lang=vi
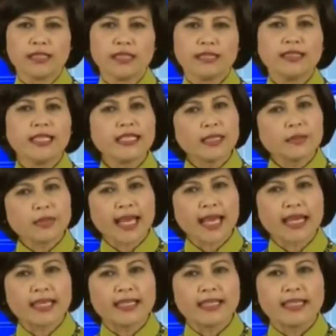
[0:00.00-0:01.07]
Nhân dịp
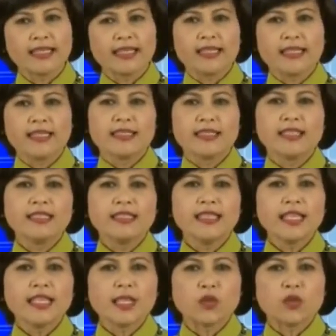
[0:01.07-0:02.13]
này, xin giới
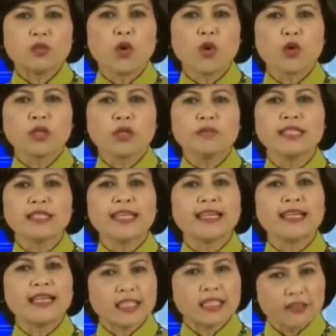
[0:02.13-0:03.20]
thiệu một trong những gia
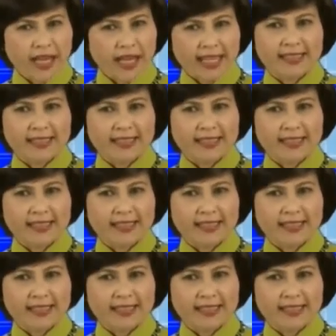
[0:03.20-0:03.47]
đình như vậy.